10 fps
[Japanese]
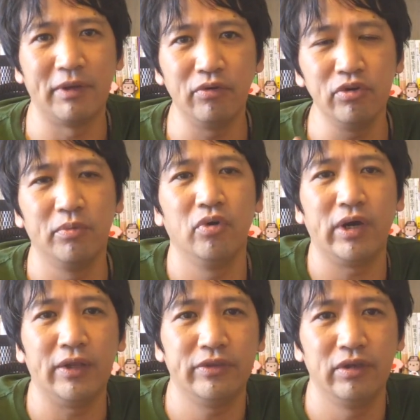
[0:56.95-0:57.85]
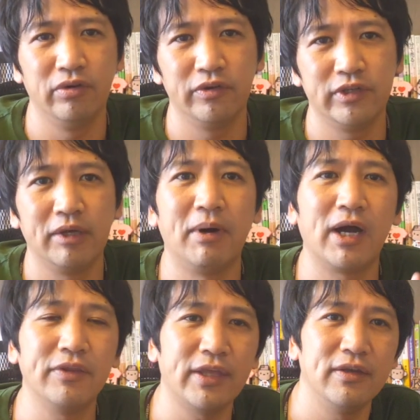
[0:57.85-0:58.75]
まあ、どういうものかっていうのをですね、まあ、
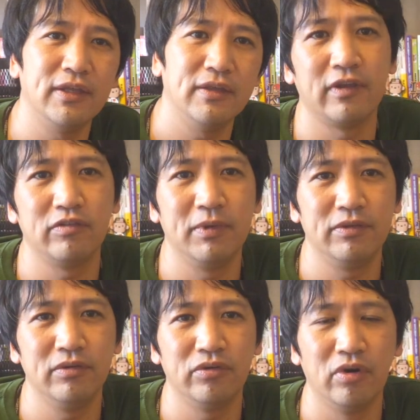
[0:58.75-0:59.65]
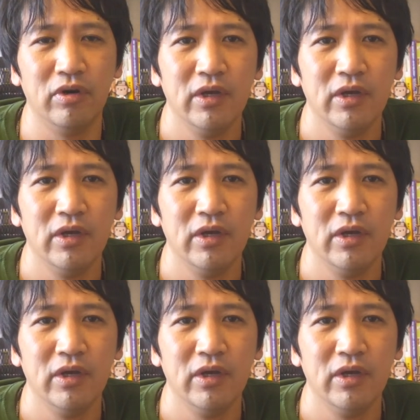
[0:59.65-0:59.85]
簡単に説明すると